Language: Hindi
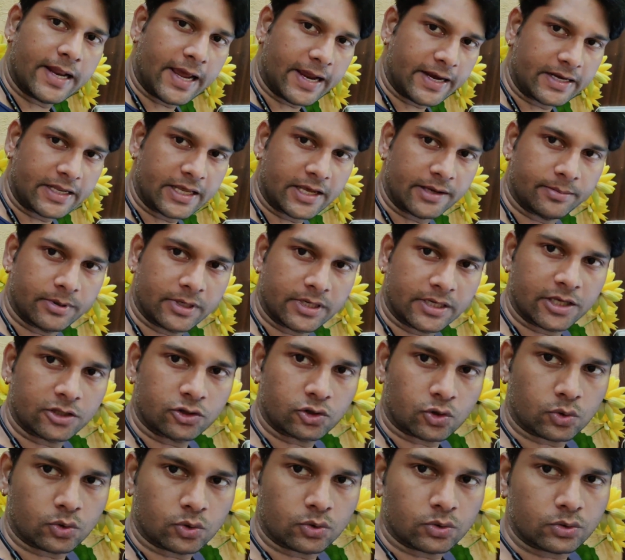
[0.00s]
लैन केबल के
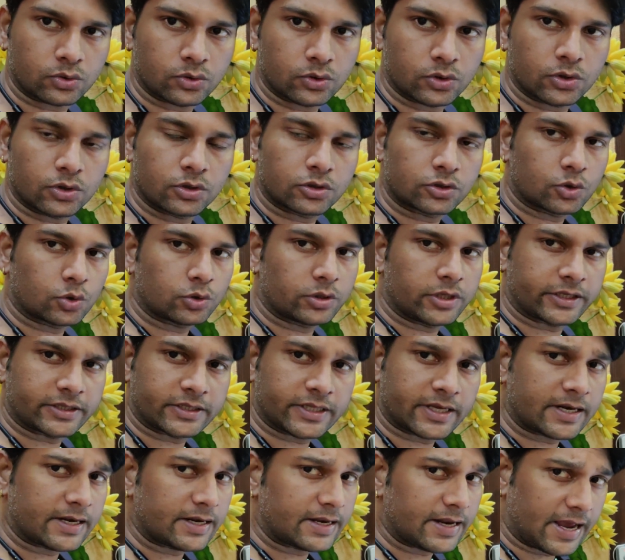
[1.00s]
थ्रू तो
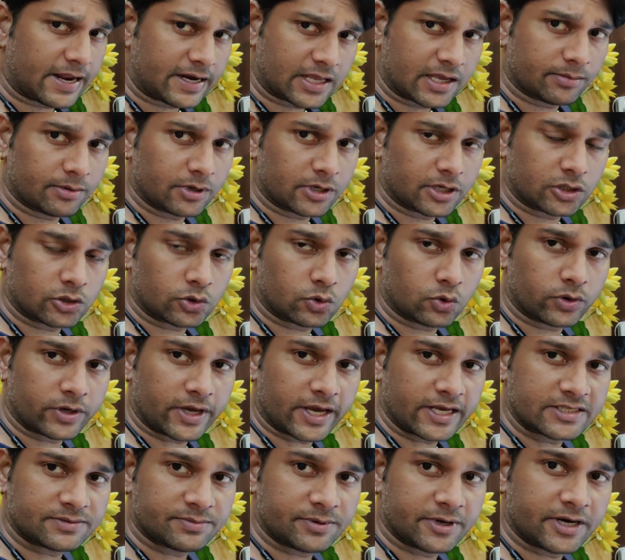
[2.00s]
देखते हैं लैन केबल के थ्रू
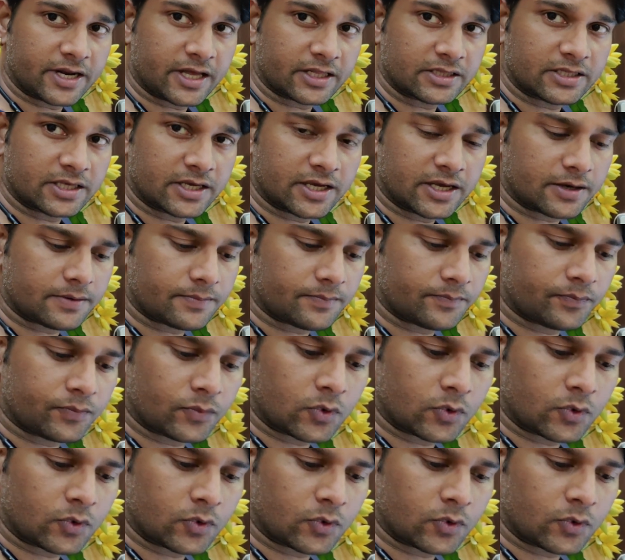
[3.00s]
क्या स्पीड आती है